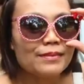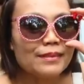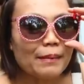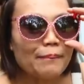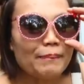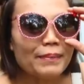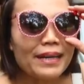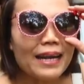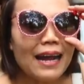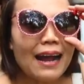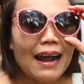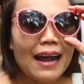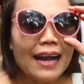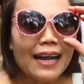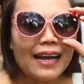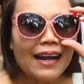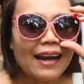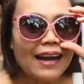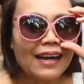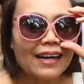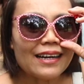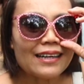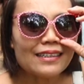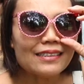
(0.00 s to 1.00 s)
จำไม่ได้
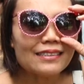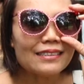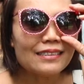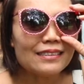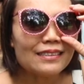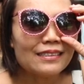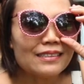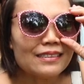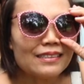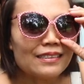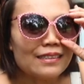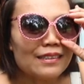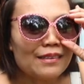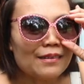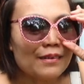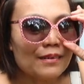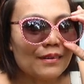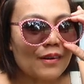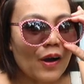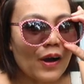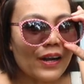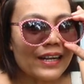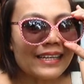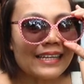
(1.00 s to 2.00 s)
อะ่ะ
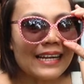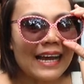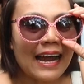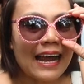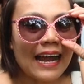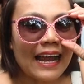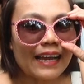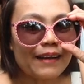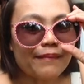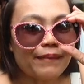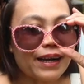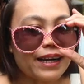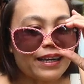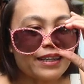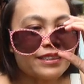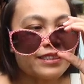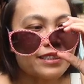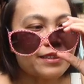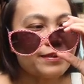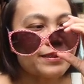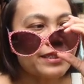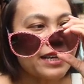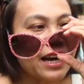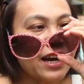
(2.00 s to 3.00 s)
ออนไลน์มั้ง
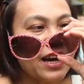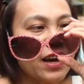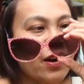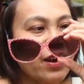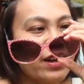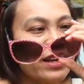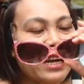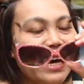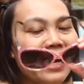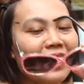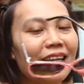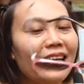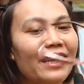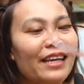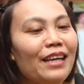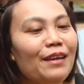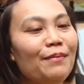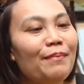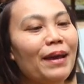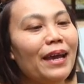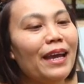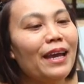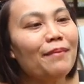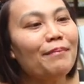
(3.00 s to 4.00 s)
ซื้อมาจากออนไลน์ใน
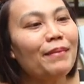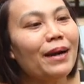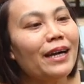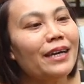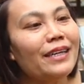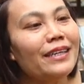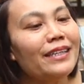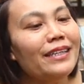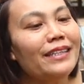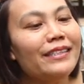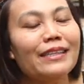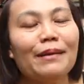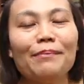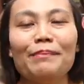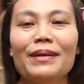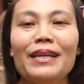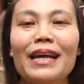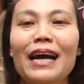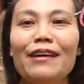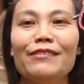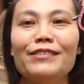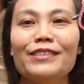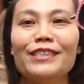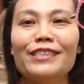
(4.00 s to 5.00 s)
eBay มั้งอันนี้จำไม่
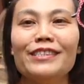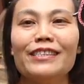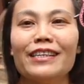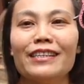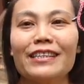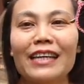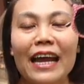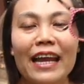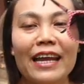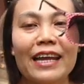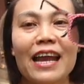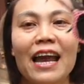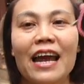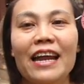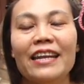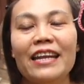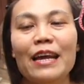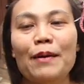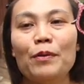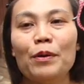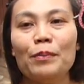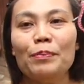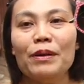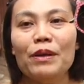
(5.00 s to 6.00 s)
ได้ซื้อจากไหน
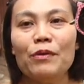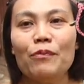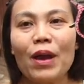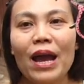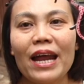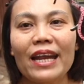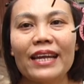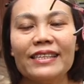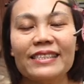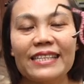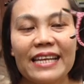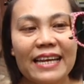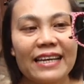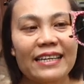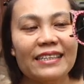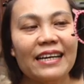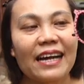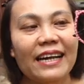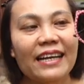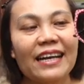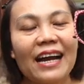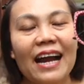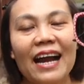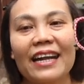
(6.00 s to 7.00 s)
เนี่ยกนมีแว่นสีเหลือ
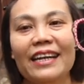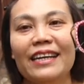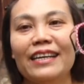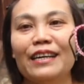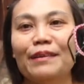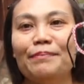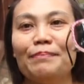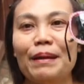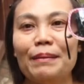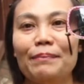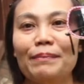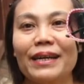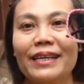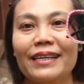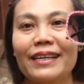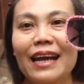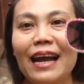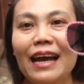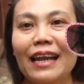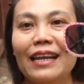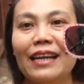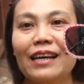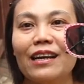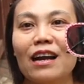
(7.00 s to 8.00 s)
งอีกอันนึงเป็นเหมือน
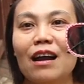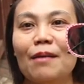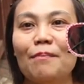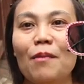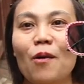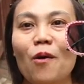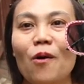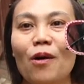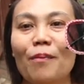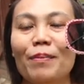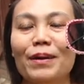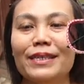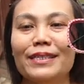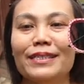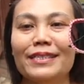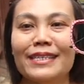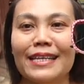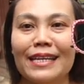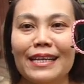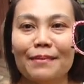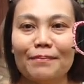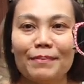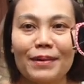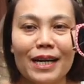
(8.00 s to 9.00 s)
กันแล้วก็โปกเป็น
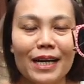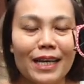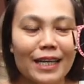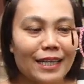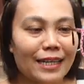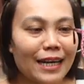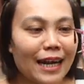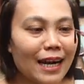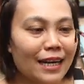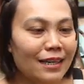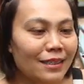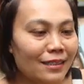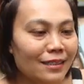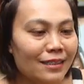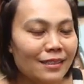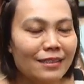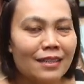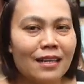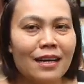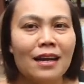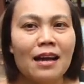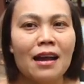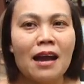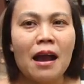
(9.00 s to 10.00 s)
สีน้ำเงินนะ
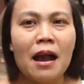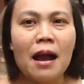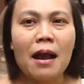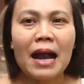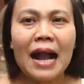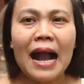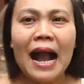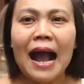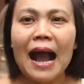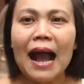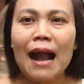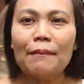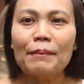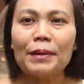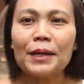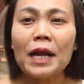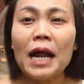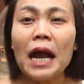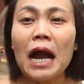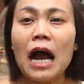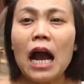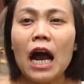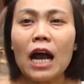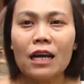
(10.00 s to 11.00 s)
ขามัน
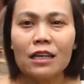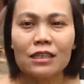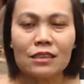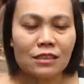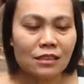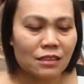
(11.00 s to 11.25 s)
หัก